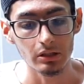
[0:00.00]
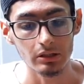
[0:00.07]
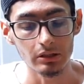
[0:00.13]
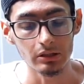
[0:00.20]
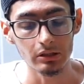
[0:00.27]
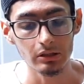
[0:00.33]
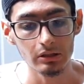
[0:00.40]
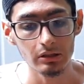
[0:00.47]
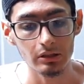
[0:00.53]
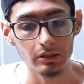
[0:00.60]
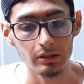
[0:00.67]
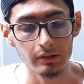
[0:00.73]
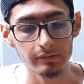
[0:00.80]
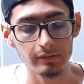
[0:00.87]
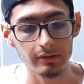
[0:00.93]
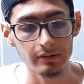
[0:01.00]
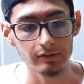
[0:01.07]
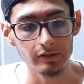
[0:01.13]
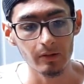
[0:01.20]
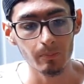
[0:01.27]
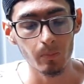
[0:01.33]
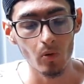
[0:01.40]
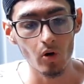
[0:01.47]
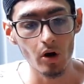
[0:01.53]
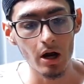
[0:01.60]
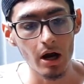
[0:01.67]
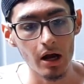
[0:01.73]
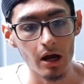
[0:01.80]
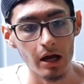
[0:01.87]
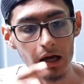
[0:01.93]
y este, esa
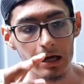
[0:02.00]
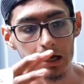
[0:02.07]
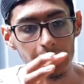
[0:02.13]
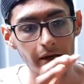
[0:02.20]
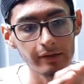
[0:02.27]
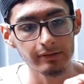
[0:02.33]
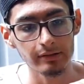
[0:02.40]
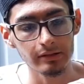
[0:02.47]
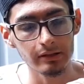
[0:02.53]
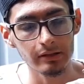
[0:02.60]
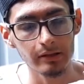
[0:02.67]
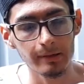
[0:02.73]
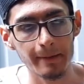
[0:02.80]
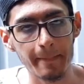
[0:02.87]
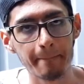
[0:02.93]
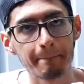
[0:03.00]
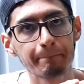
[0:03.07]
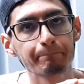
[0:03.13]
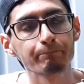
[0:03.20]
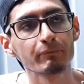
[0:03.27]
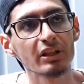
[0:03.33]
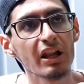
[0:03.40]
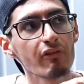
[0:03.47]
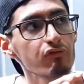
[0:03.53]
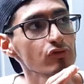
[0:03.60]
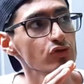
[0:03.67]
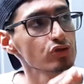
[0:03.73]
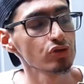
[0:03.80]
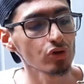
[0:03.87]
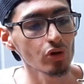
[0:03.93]
esponja hace mm, la
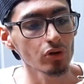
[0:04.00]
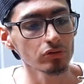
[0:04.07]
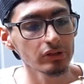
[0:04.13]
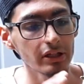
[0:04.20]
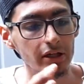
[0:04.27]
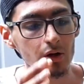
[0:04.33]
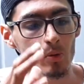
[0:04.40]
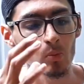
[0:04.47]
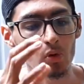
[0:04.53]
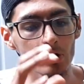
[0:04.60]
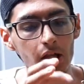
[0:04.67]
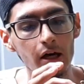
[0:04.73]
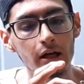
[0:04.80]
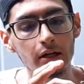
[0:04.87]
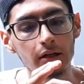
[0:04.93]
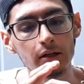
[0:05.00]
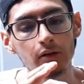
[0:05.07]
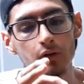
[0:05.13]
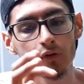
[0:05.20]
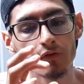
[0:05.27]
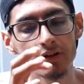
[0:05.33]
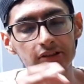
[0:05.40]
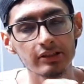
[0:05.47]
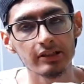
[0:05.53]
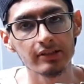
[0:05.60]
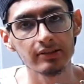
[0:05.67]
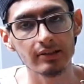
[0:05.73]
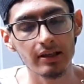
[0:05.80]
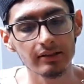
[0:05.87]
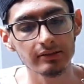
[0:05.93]
función de acumular los
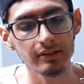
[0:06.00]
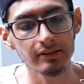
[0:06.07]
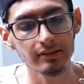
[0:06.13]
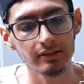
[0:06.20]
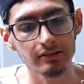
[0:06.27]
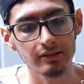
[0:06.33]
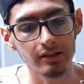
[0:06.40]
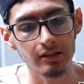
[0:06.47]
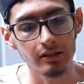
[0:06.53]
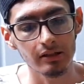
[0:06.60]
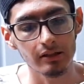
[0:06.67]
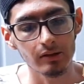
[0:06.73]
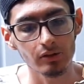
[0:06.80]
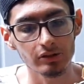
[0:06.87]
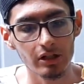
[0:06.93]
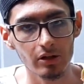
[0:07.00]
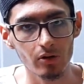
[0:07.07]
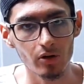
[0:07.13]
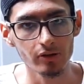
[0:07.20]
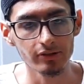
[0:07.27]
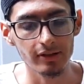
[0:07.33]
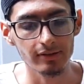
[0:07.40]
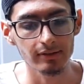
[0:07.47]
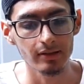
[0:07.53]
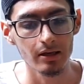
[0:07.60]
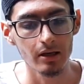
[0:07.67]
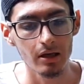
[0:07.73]
fertilizantes, entre otras cosas.